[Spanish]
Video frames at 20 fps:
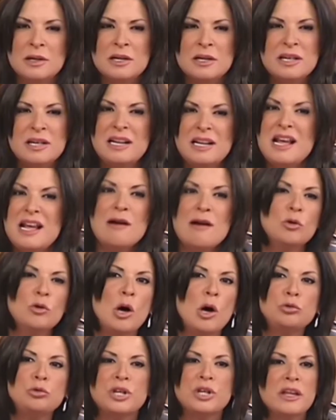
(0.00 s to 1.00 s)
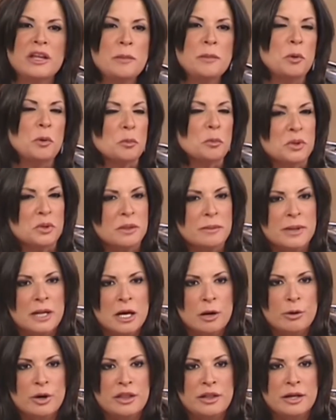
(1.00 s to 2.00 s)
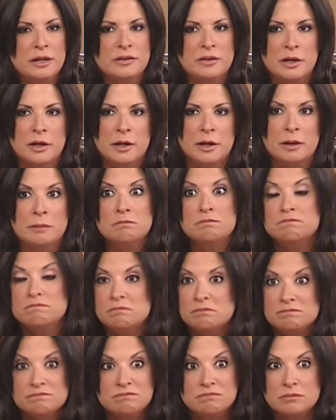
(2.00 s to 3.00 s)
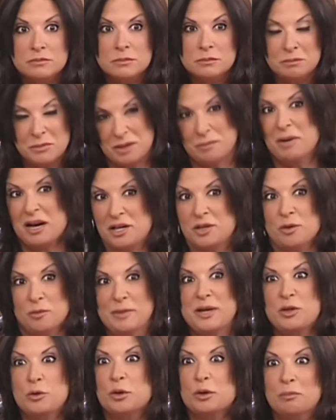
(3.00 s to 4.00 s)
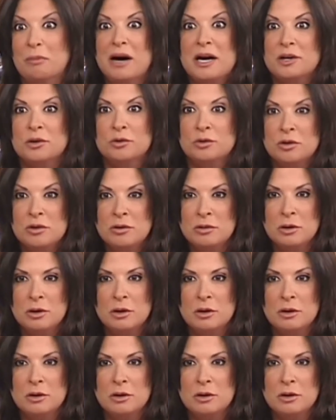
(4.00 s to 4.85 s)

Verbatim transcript: ¿Quién les habló a ustedes por primera vez de este, me imagino, medio hermano, no?